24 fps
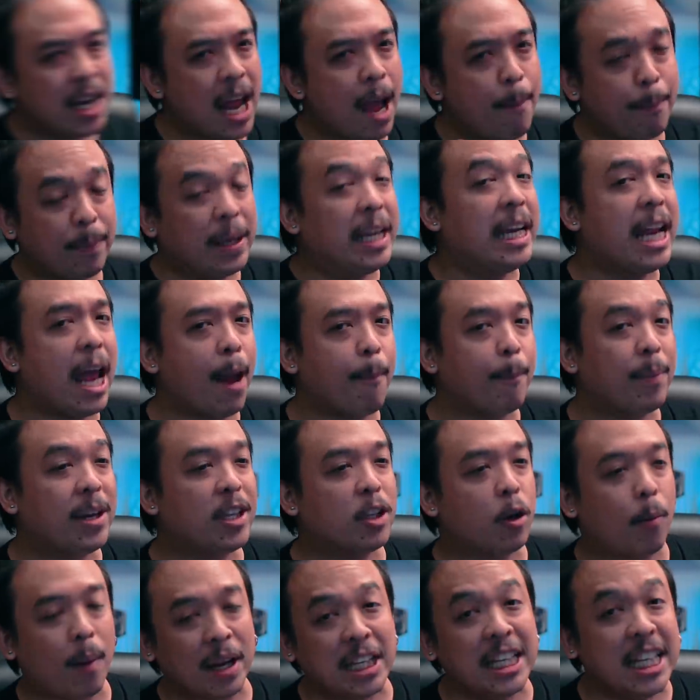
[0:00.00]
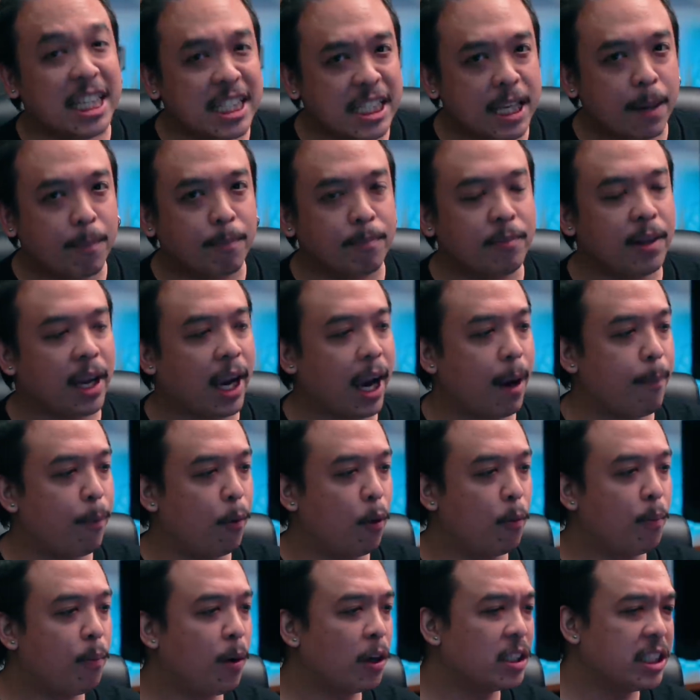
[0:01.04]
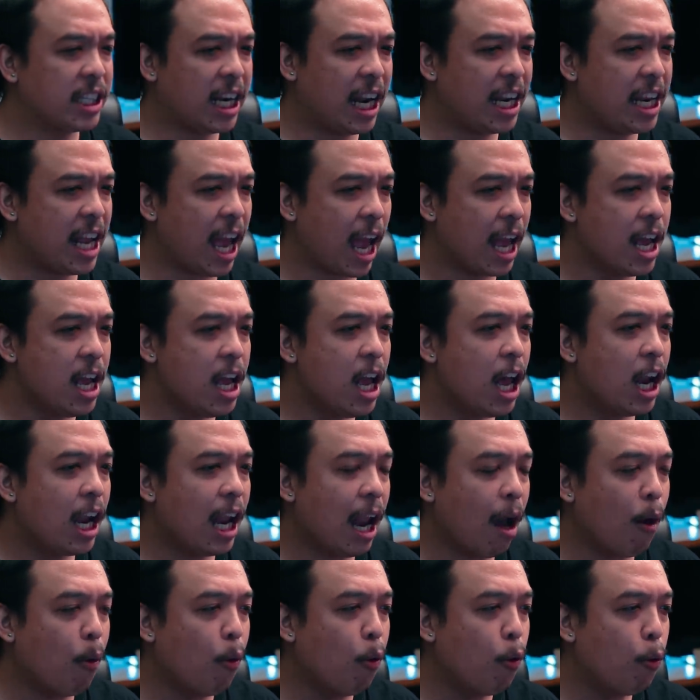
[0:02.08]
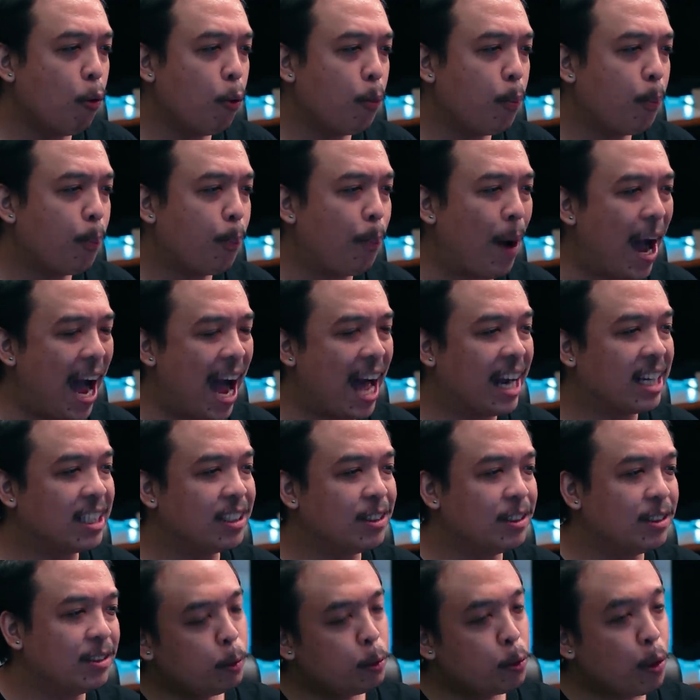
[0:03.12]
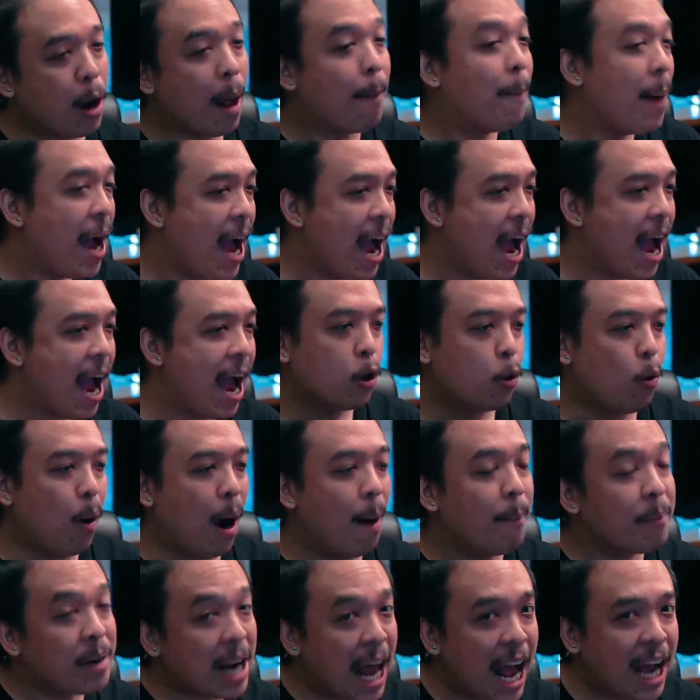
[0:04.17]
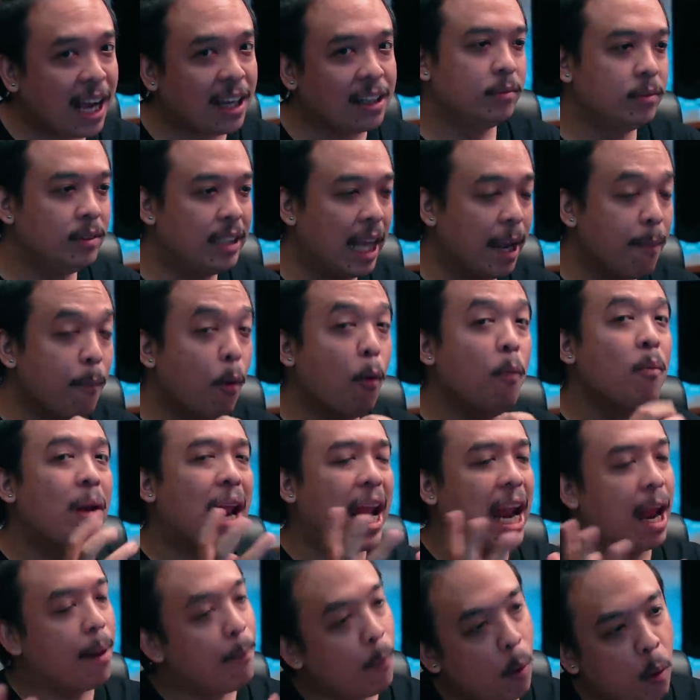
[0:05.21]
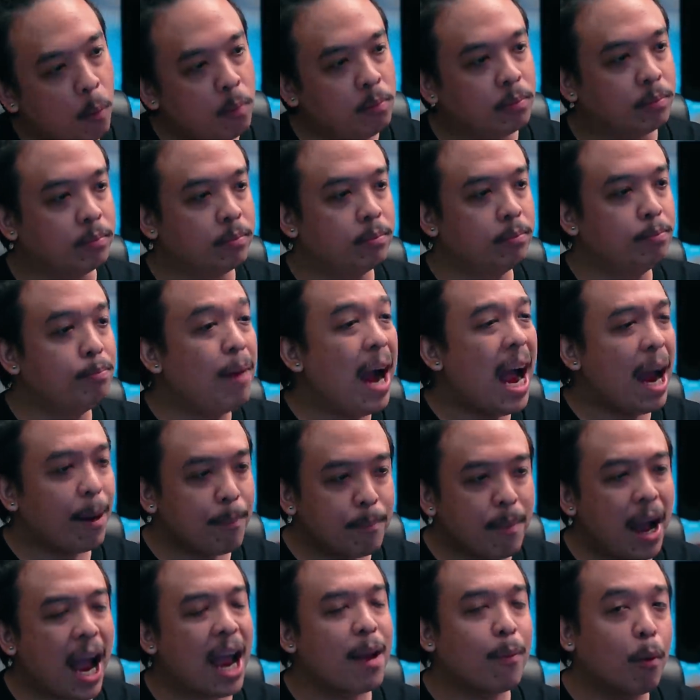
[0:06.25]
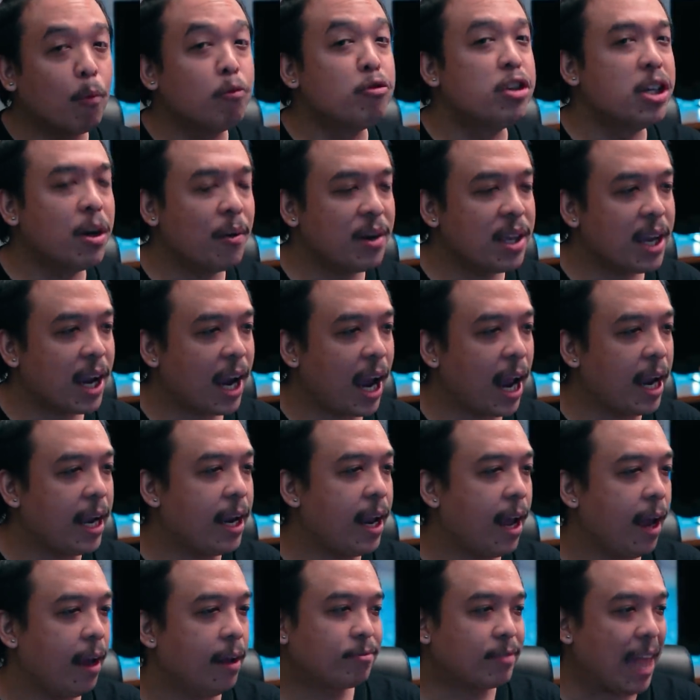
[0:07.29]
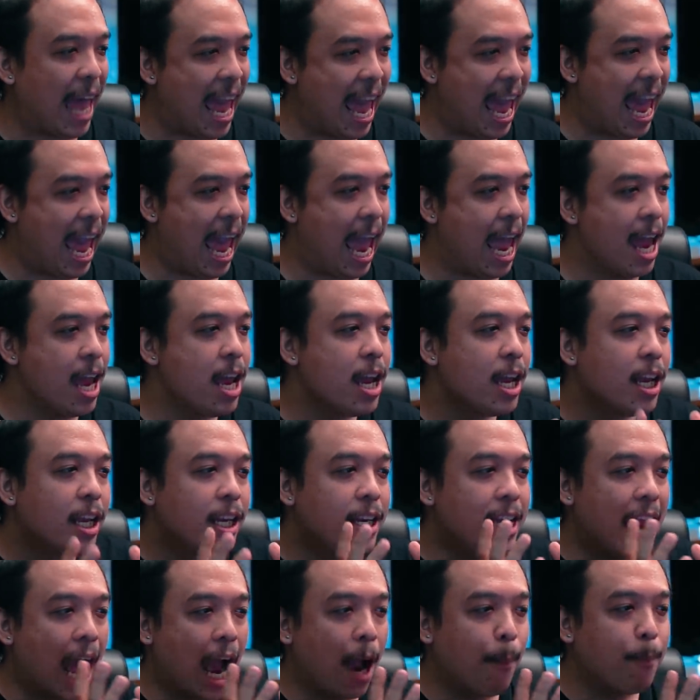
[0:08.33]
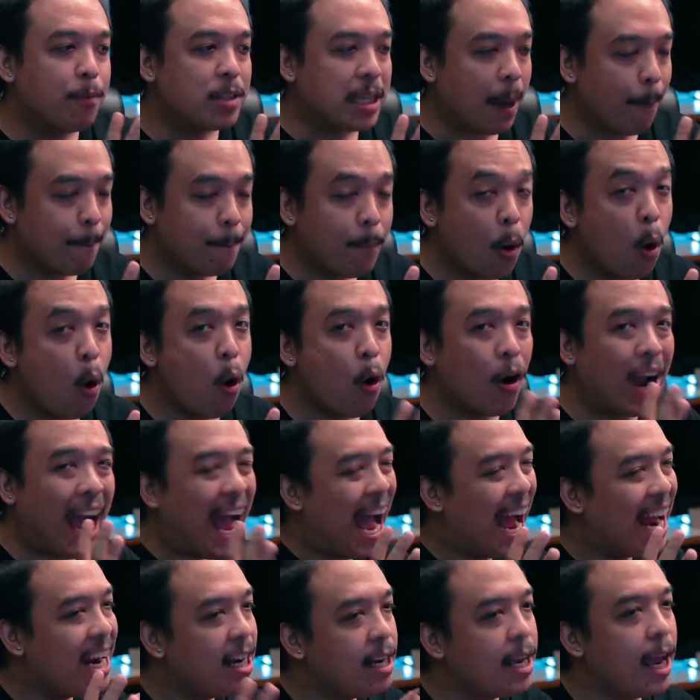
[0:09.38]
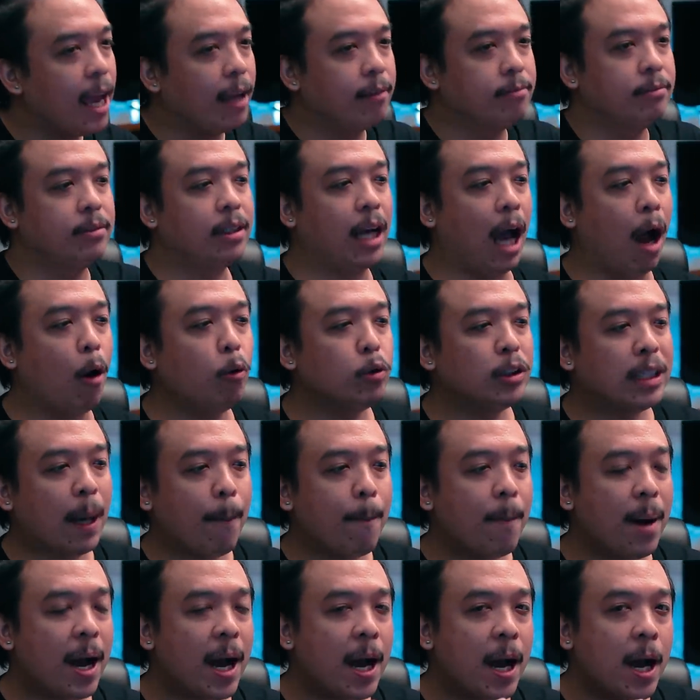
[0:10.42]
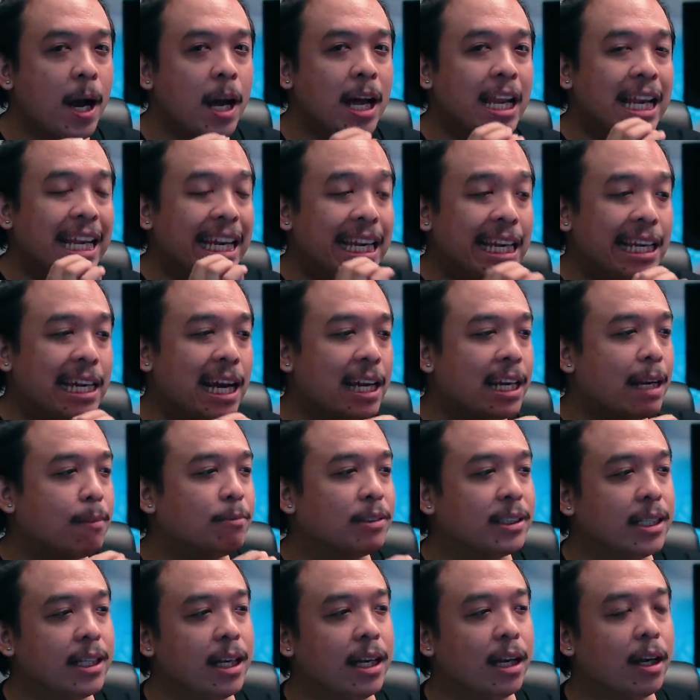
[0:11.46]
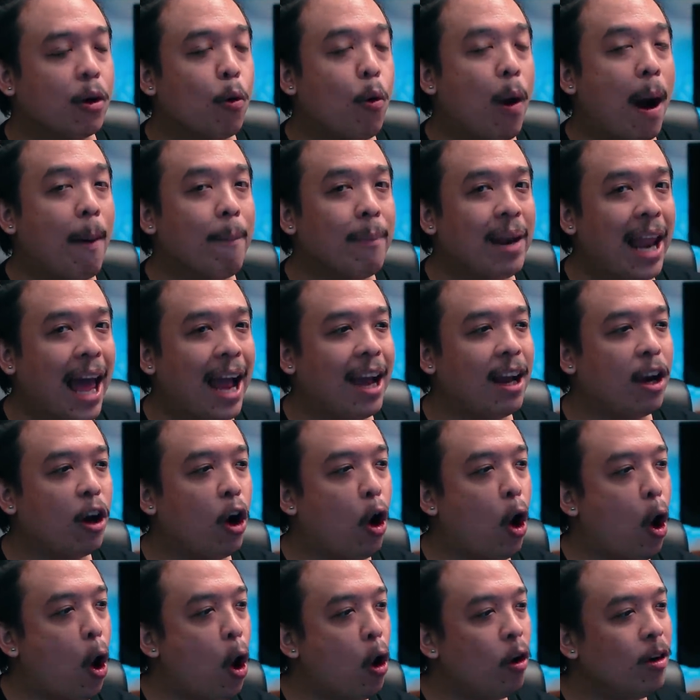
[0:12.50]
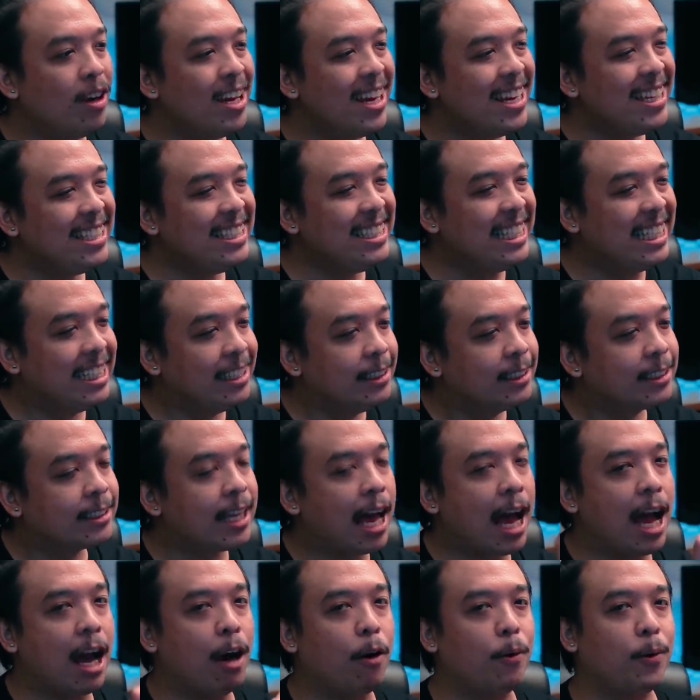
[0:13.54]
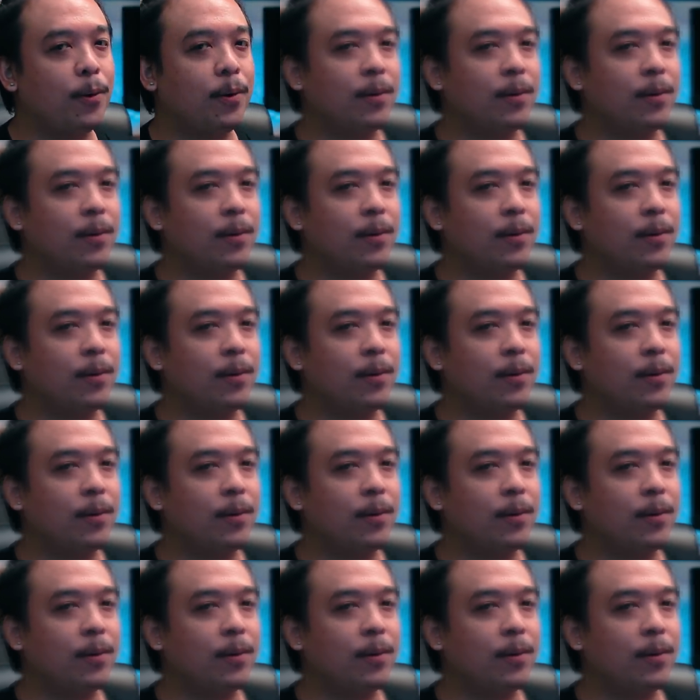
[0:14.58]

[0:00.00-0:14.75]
ณ ปีนี้ปี 2020นะครับผมเพราะฉะนั้นเนี่ยเราผ่านดราม่าความรักในมุมหลายๆ มุมมากมายผมเชื่ออย่างนั้นนะแต่หนังจัมโบ้ครั้งเนี้ยเขาจะมาเลือกนำเสนอความรักของหญิงสาว